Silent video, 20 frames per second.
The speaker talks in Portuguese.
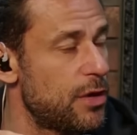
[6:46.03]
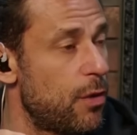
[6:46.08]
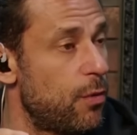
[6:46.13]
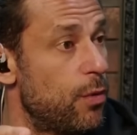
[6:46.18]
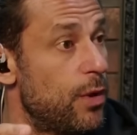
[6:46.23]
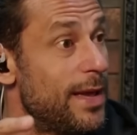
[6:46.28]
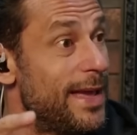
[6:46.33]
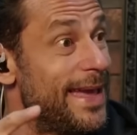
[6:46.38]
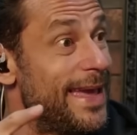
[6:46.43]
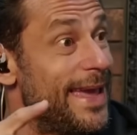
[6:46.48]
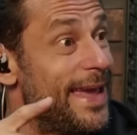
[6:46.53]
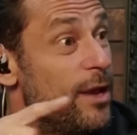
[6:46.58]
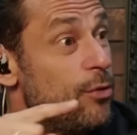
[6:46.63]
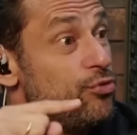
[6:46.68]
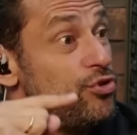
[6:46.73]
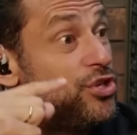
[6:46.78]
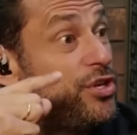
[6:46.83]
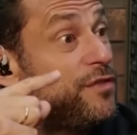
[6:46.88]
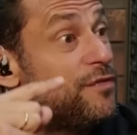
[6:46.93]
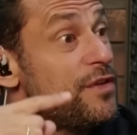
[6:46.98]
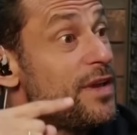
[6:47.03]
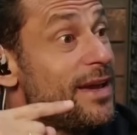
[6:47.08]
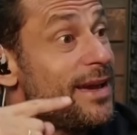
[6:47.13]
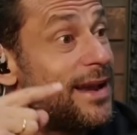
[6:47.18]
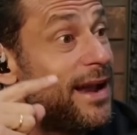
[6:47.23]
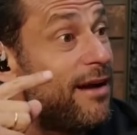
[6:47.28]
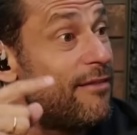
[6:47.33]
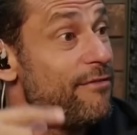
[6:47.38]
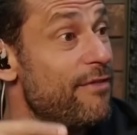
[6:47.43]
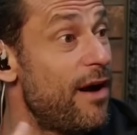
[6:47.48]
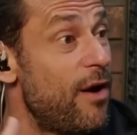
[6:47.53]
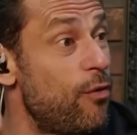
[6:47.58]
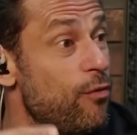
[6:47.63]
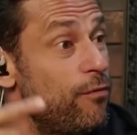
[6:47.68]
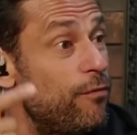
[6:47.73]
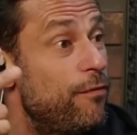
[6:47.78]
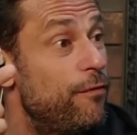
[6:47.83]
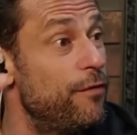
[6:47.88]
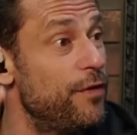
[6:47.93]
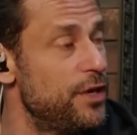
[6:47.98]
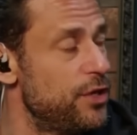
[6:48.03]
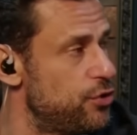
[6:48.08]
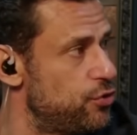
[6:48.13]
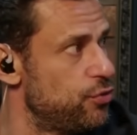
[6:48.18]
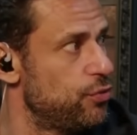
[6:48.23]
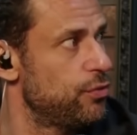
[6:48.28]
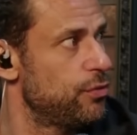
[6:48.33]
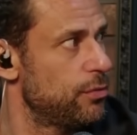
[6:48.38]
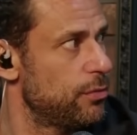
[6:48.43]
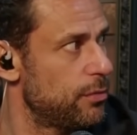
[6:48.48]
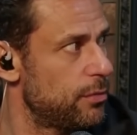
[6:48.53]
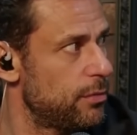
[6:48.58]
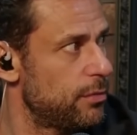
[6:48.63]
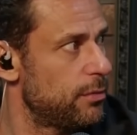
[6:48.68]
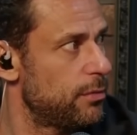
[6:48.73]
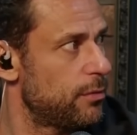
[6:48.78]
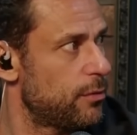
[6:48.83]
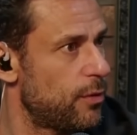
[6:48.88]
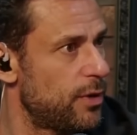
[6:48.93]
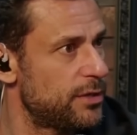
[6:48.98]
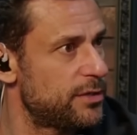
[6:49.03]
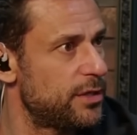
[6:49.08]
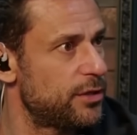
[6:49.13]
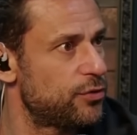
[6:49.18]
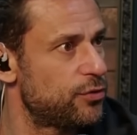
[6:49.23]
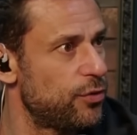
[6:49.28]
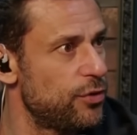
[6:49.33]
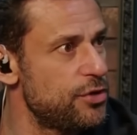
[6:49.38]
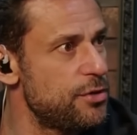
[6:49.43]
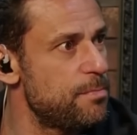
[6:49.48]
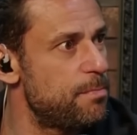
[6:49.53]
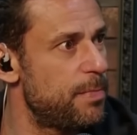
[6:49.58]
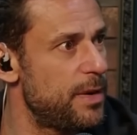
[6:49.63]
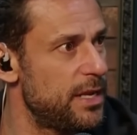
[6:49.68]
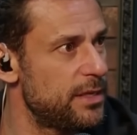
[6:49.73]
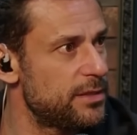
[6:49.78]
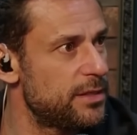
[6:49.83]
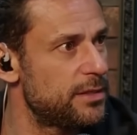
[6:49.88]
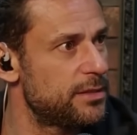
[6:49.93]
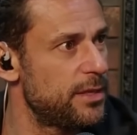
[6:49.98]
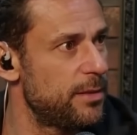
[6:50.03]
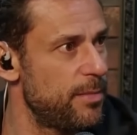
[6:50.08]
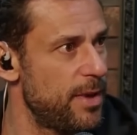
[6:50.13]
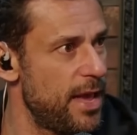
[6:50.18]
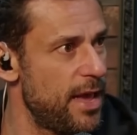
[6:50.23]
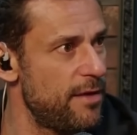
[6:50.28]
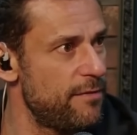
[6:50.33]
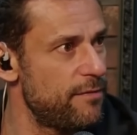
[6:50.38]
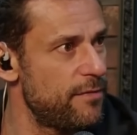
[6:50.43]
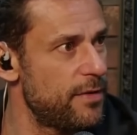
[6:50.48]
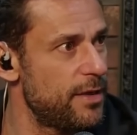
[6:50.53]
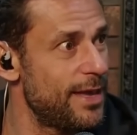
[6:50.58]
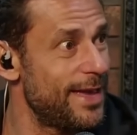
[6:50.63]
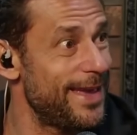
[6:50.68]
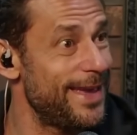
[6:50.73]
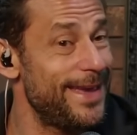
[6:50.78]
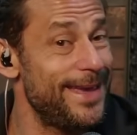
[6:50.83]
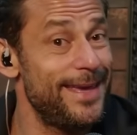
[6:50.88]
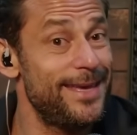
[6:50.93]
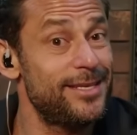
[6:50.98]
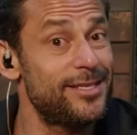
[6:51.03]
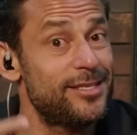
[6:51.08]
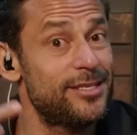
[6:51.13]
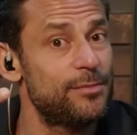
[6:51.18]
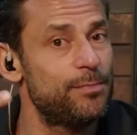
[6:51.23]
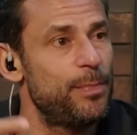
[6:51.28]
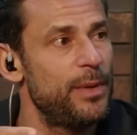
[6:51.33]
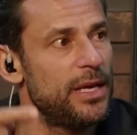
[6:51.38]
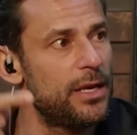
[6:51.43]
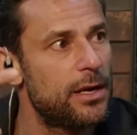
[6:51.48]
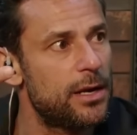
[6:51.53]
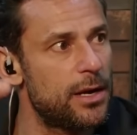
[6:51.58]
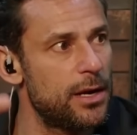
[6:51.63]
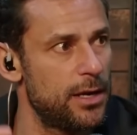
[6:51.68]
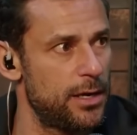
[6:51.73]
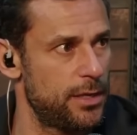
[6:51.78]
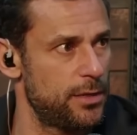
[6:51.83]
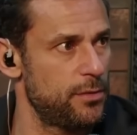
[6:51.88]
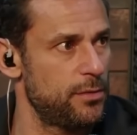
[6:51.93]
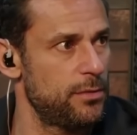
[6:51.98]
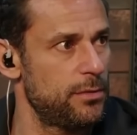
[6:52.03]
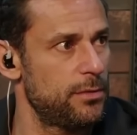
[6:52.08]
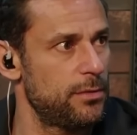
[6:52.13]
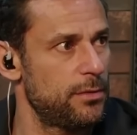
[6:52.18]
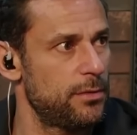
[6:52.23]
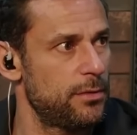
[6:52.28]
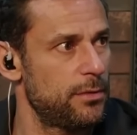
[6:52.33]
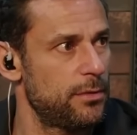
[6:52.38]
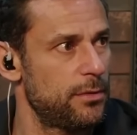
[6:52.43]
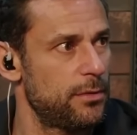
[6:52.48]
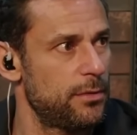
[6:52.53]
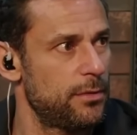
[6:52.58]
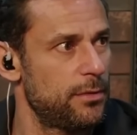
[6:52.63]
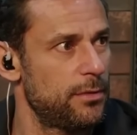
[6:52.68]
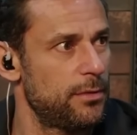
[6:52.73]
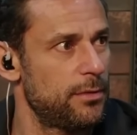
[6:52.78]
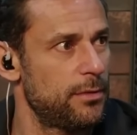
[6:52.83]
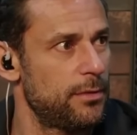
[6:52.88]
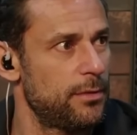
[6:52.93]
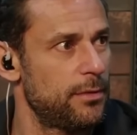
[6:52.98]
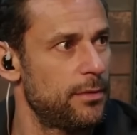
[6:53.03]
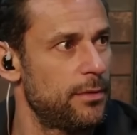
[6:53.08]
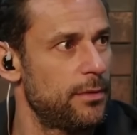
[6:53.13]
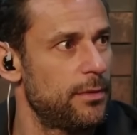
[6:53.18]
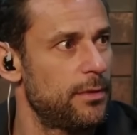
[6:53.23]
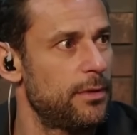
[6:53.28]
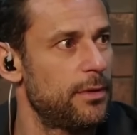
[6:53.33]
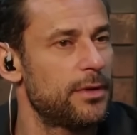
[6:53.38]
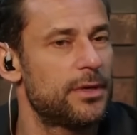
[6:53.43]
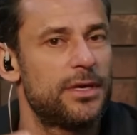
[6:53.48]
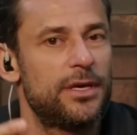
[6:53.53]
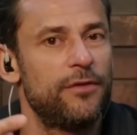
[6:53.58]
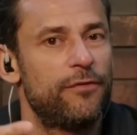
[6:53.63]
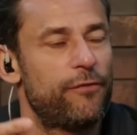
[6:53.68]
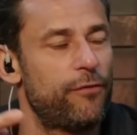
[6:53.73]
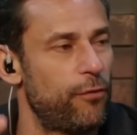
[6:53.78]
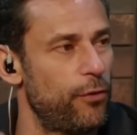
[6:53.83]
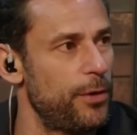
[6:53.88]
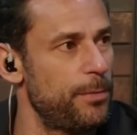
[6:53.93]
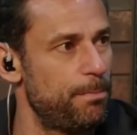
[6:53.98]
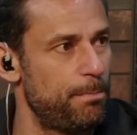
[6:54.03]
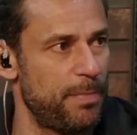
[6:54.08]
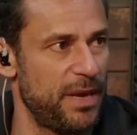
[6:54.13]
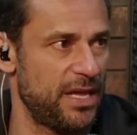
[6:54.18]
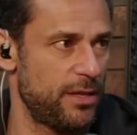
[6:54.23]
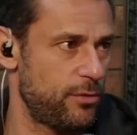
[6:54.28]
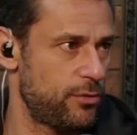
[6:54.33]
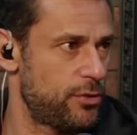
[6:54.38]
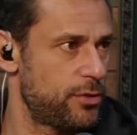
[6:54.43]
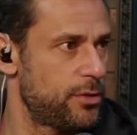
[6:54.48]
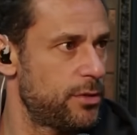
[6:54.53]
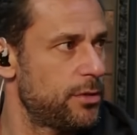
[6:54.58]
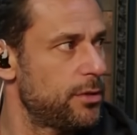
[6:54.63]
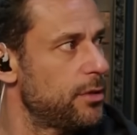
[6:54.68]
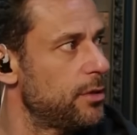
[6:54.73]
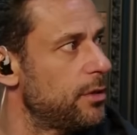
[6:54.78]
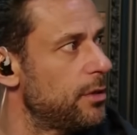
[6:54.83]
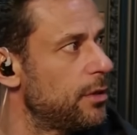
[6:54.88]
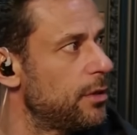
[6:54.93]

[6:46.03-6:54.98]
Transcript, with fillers: fez 2x1. Eu tive que gravar um vídeo com o assessor de imprensa da CBF explicando que foi pênalti.